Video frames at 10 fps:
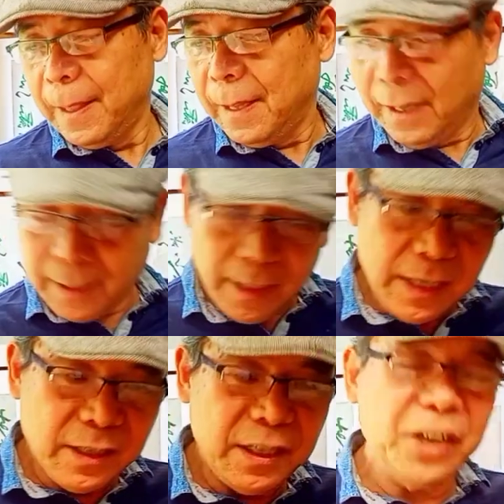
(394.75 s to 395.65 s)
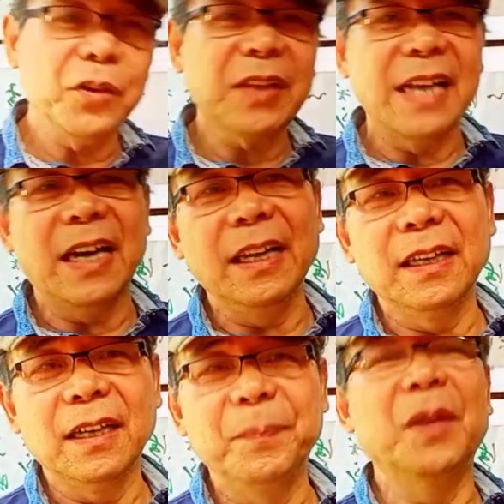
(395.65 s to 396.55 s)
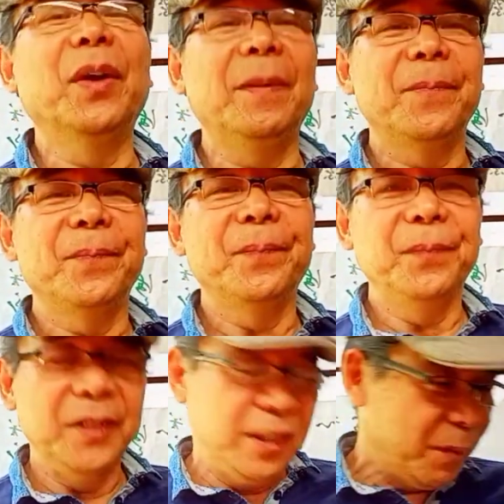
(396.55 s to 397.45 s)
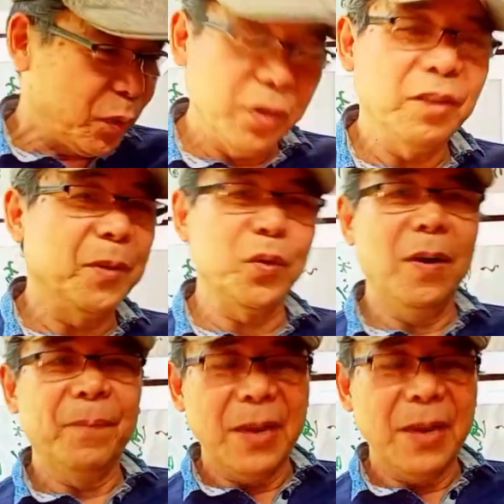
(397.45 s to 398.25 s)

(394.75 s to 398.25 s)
可以接受大家的这个评论，你怎么说就怎么说。